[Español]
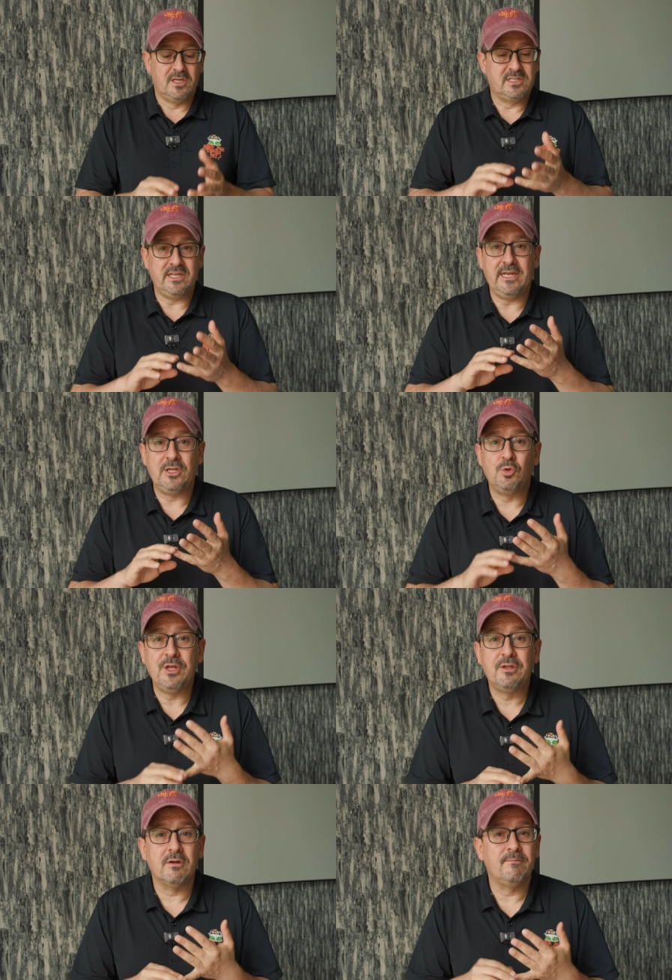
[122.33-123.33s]
Si
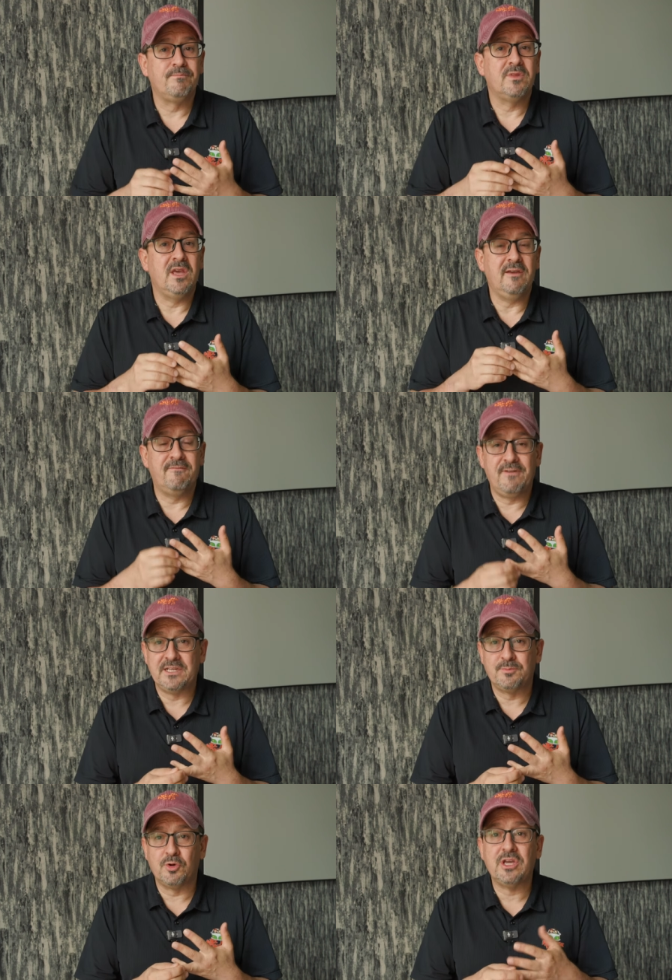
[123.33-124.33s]
Twitter y
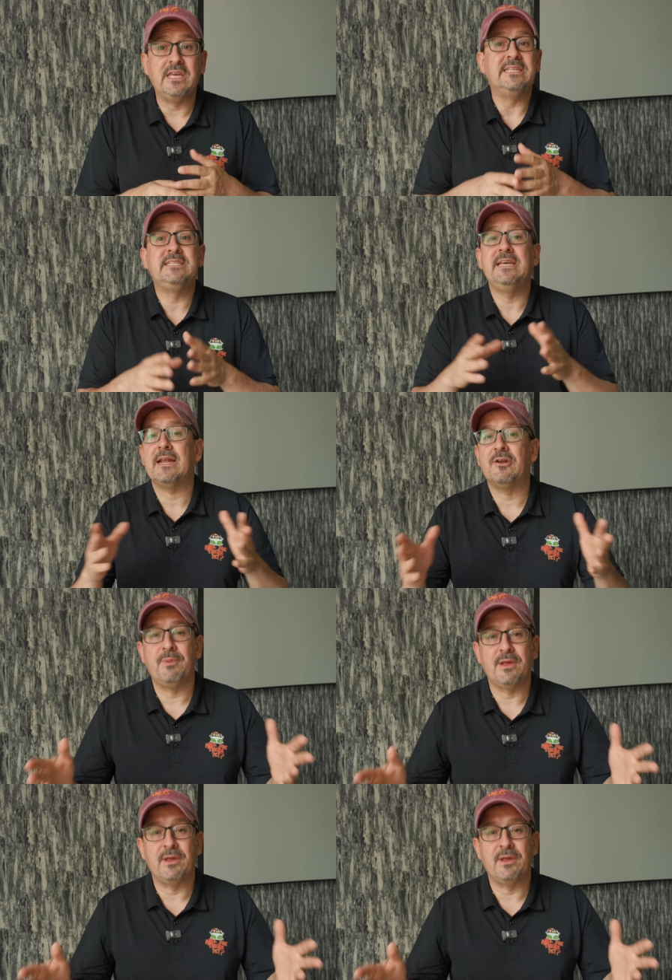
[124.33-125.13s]
Facebook quisieran